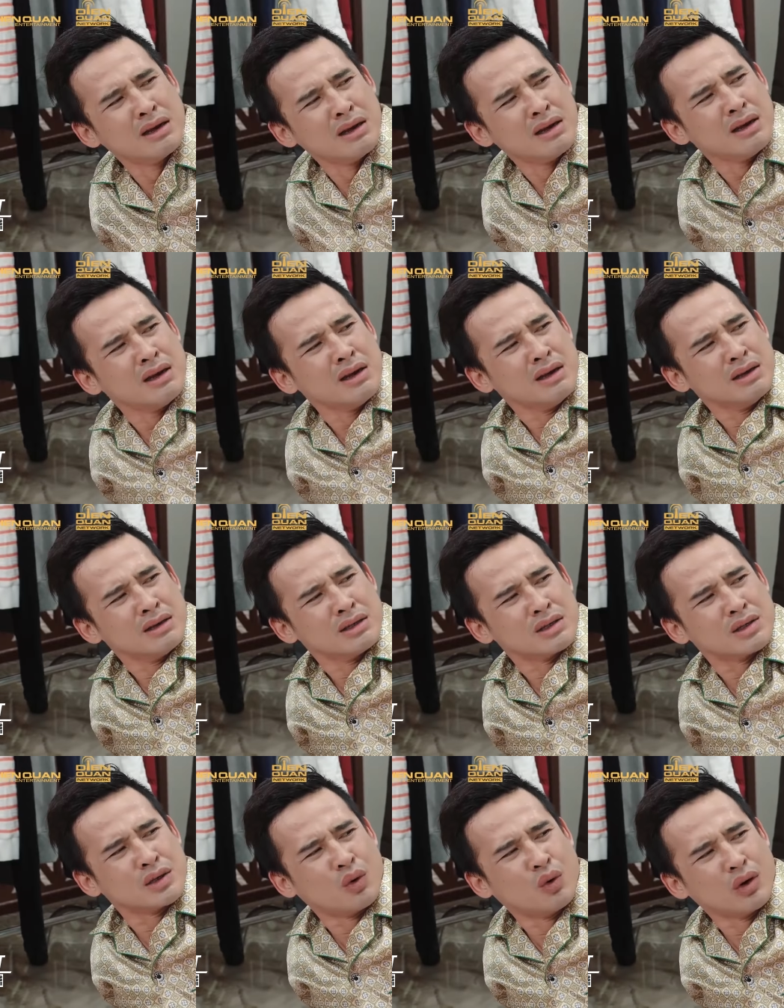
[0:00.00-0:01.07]

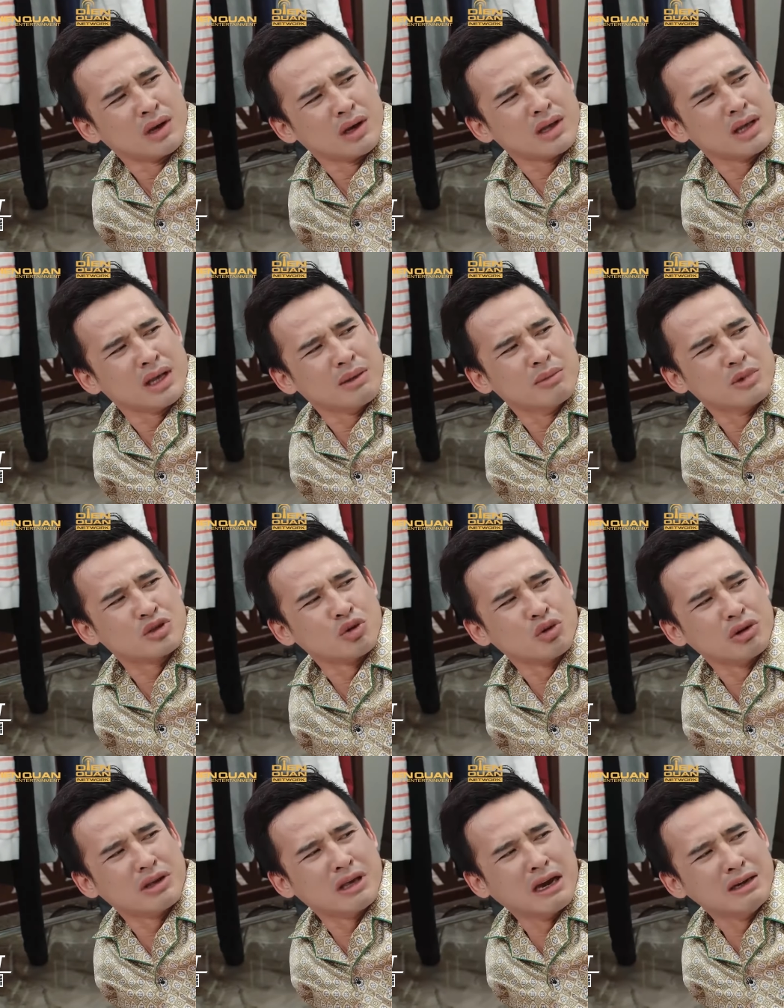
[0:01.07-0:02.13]
Cái gì mà
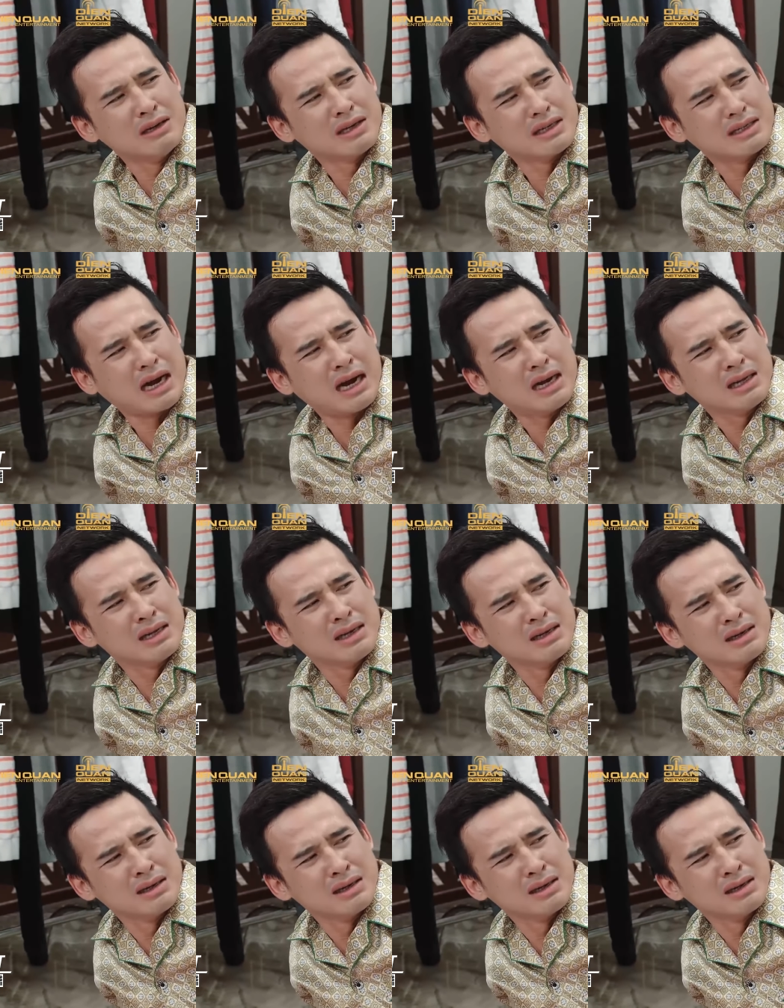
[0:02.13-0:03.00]
xui dữ vậy trời